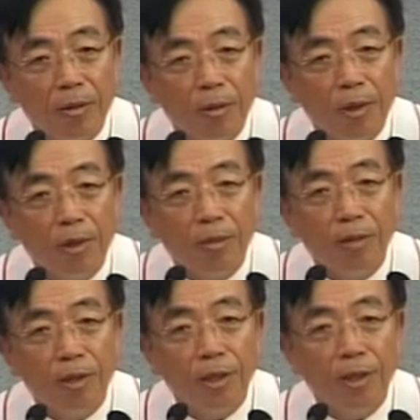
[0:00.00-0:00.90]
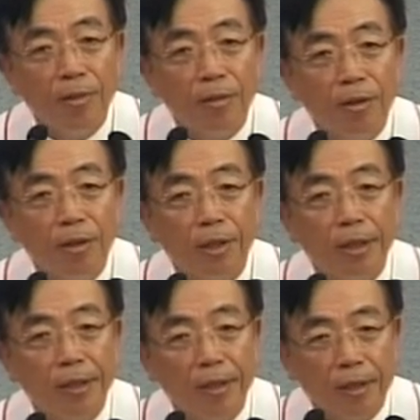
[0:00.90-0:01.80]
오늘 여러분들 이
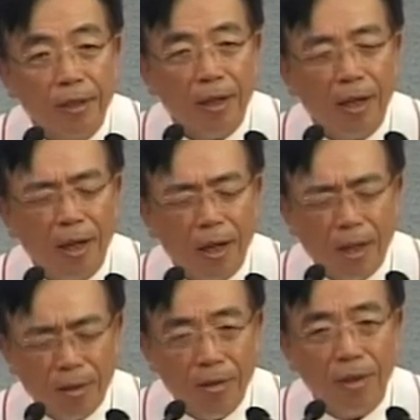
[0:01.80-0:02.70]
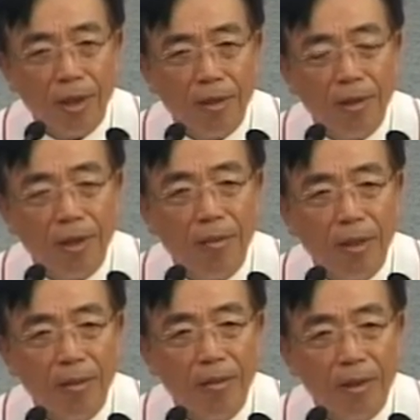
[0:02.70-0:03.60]
음성을 아주 크게 드시기
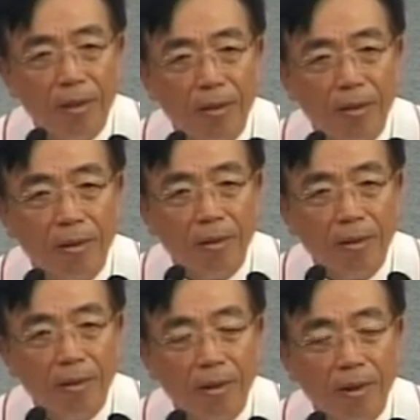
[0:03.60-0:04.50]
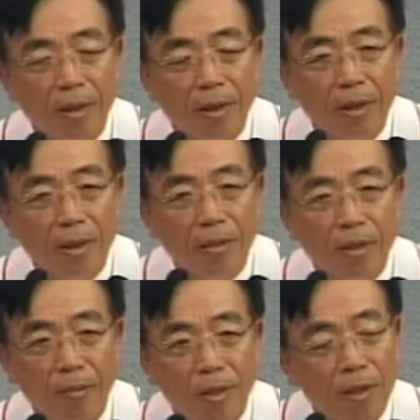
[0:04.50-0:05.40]
바랍니다.
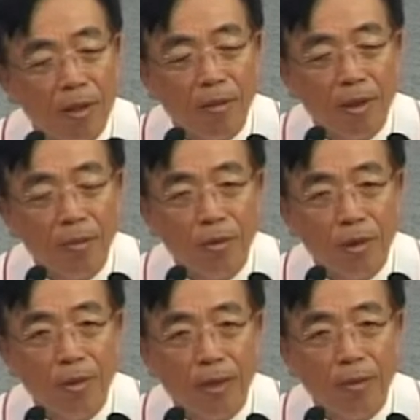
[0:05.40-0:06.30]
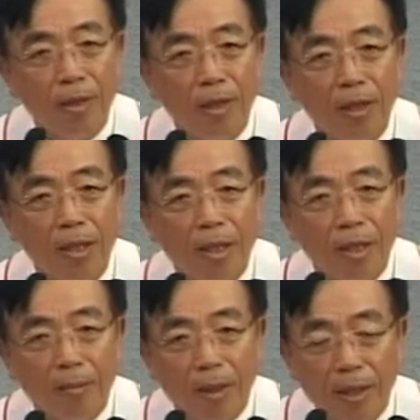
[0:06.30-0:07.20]
그래서 한번 따라해 보시기 바랍니다.
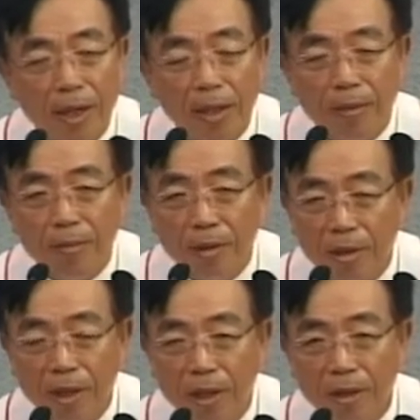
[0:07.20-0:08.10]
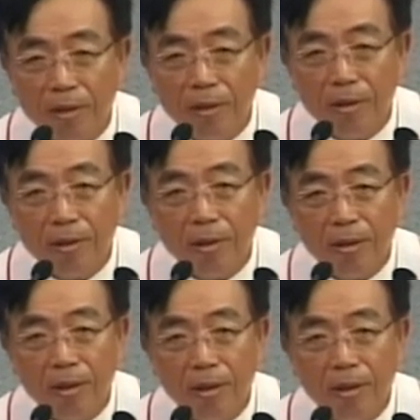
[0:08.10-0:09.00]
받아 먹으라.
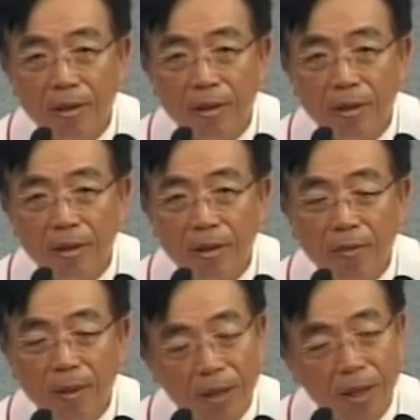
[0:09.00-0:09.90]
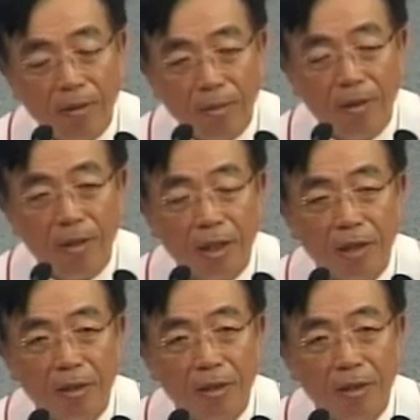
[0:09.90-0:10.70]
받아 먹으라.